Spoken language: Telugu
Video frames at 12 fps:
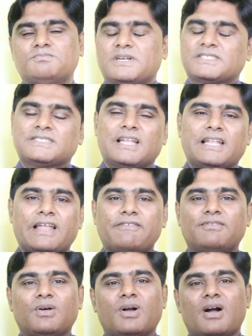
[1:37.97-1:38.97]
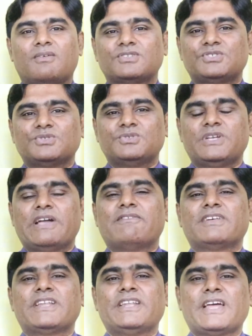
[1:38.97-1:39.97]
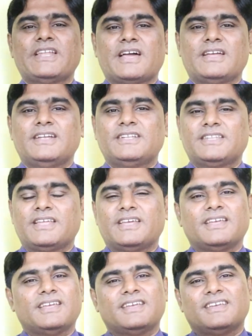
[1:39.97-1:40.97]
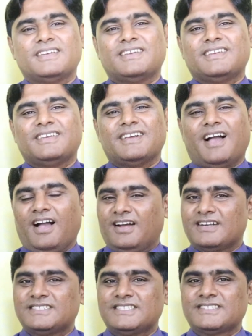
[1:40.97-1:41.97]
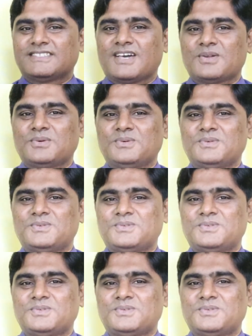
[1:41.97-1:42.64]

పర్సనల్ లైఫ్లో కావచ్చు ఎవరినైనా ఇట్టే ఆకర్షిస్తారు